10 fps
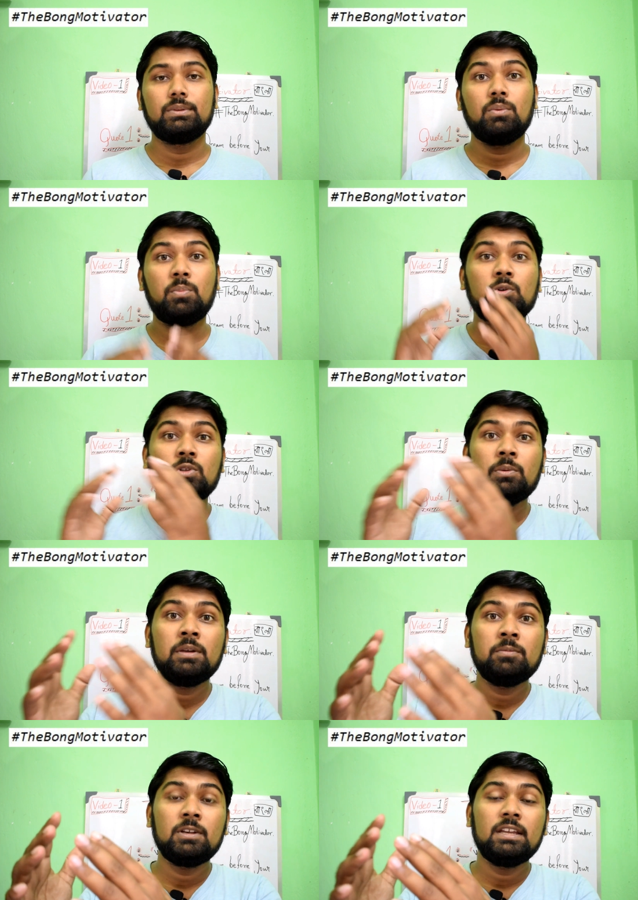তো
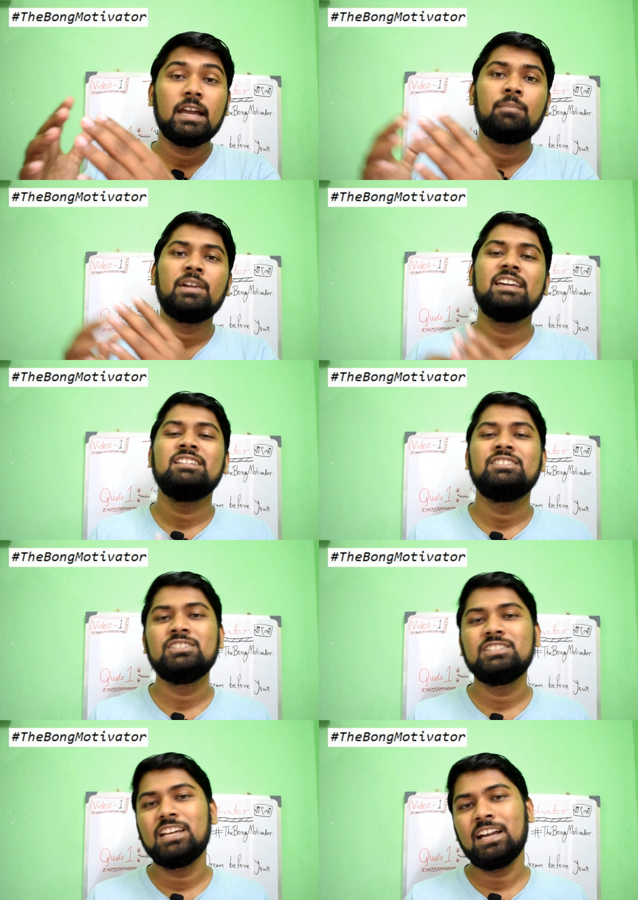প্রথমেই বলি আমরা এই
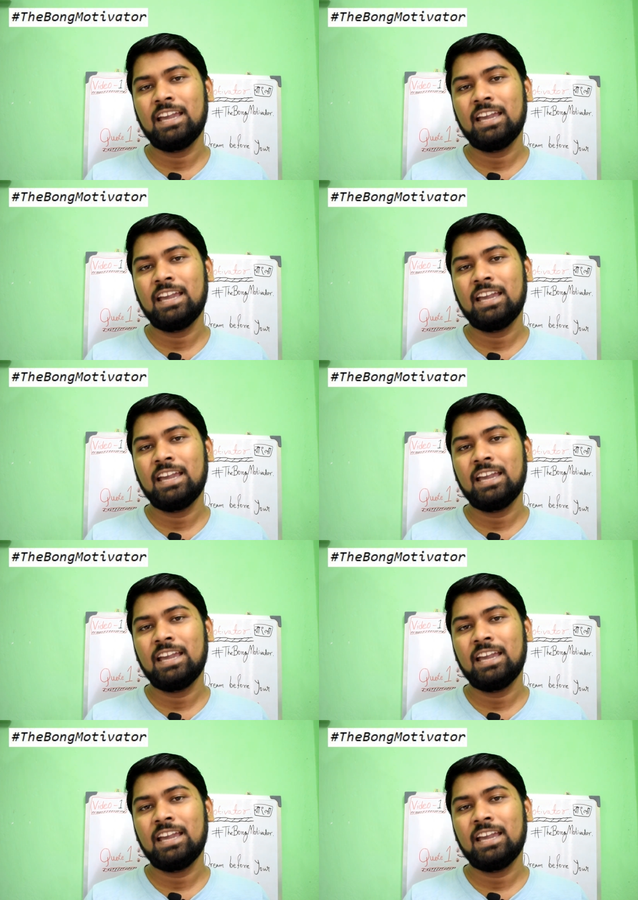জিনিসটা